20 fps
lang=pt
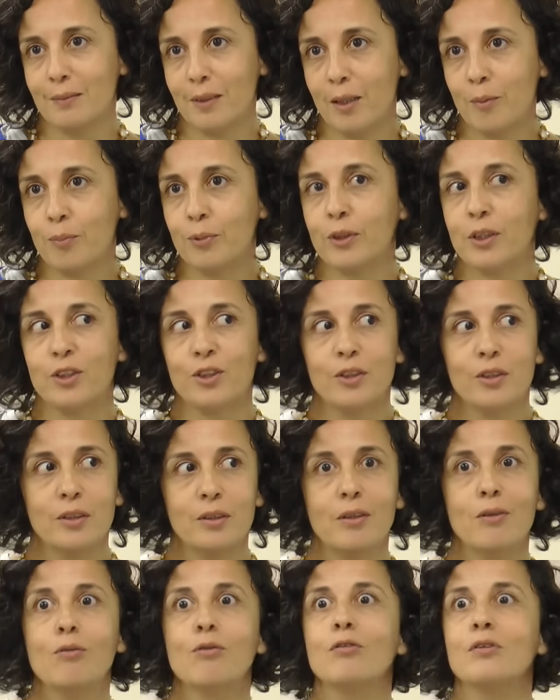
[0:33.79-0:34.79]
né, porque a gente
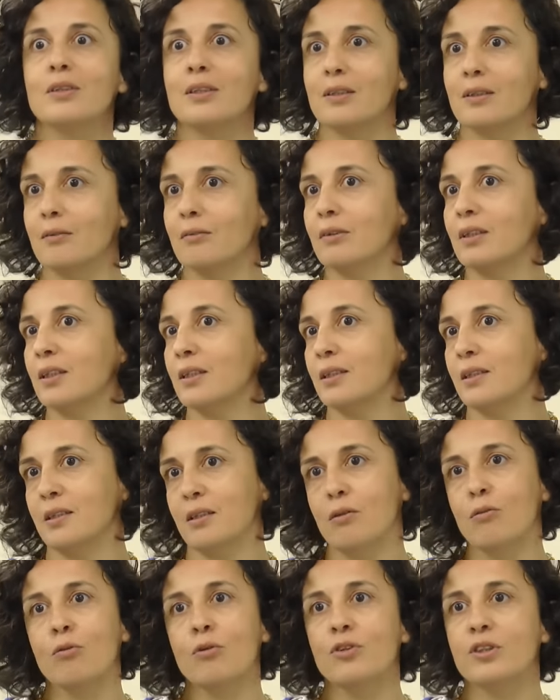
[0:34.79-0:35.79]
não conseguiu
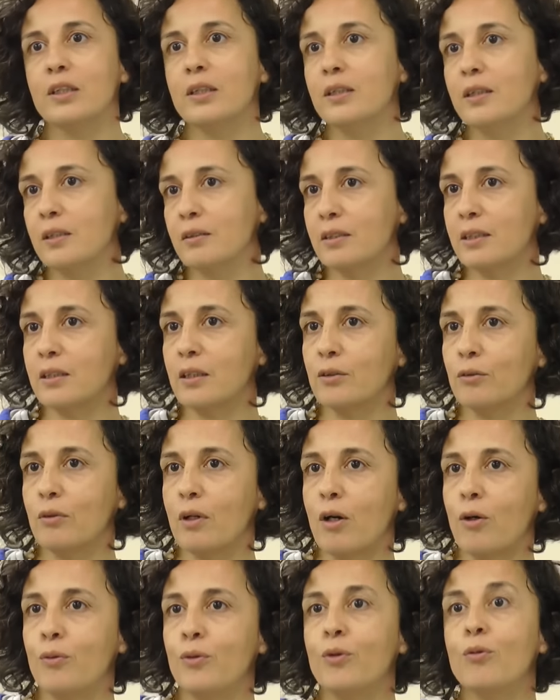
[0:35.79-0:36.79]
trazer um conselheiro
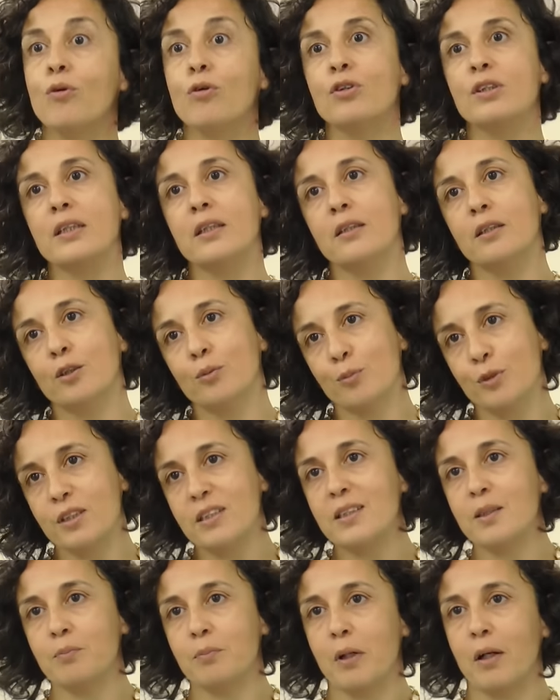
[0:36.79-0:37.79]
estadual e o conselheiro
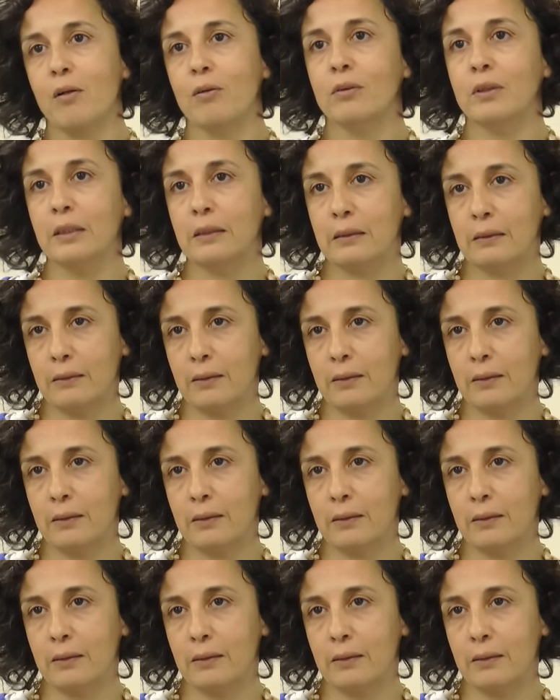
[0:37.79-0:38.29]
municipal que,